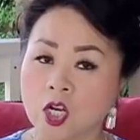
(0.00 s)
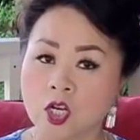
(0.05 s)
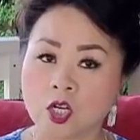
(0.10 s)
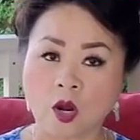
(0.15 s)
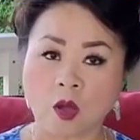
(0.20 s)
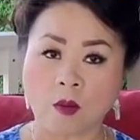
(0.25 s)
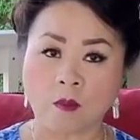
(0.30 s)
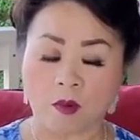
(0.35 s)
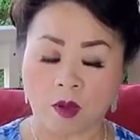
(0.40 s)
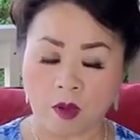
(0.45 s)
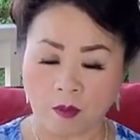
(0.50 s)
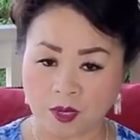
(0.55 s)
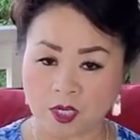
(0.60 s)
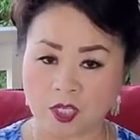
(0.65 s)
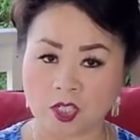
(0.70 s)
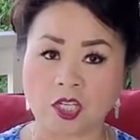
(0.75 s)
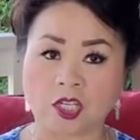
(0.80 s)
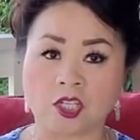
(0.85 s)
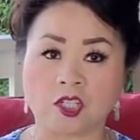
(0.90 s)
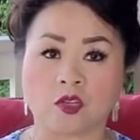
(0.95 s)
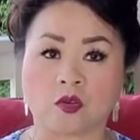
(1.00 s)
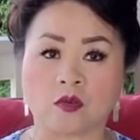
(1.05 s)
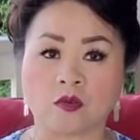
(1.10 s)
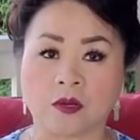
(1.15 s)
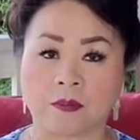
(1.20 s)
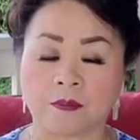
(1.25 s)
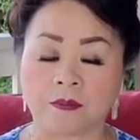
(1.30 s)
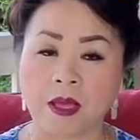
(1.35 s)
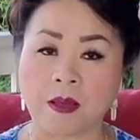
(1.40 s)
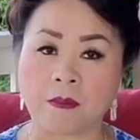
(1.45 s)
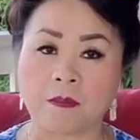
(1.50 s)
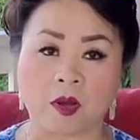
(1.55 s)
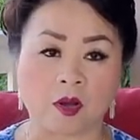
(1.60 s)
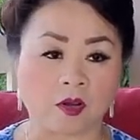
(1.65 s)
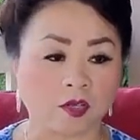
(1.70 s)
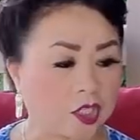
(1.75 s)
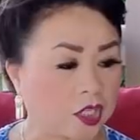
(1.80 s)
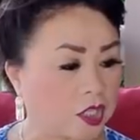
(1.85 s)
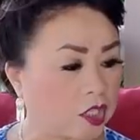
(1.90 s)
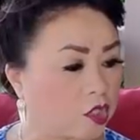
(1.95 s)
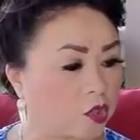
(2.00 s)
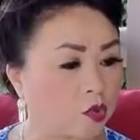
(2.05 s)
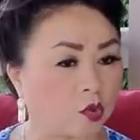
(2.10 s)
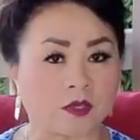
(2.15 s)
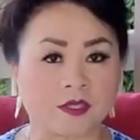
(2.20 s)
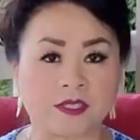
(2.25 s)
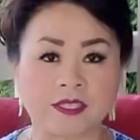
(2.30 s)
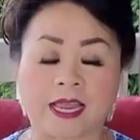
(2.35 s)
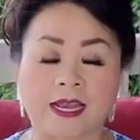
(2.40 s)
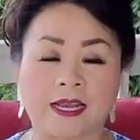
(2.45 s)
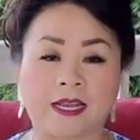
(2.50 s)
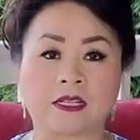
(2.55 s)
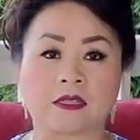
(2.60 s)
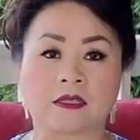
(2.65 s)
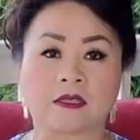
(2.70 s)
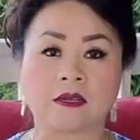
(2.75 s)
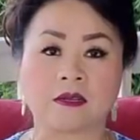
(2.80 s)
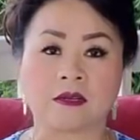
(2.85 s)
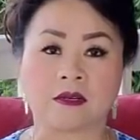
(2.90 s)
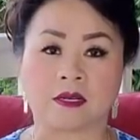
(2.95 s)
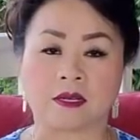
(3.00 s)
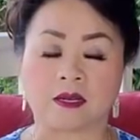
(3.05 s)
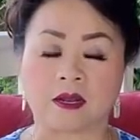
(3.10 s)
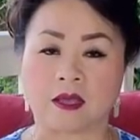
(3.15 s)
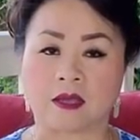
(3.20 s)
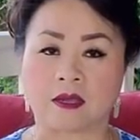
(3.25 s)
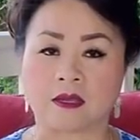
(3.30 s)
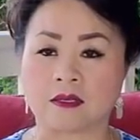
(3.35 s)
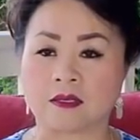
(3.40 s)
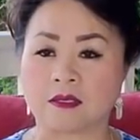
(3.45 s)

nó mỏ mình chiên chống được pa mỏ chỉ sụn chạy lên từ lên à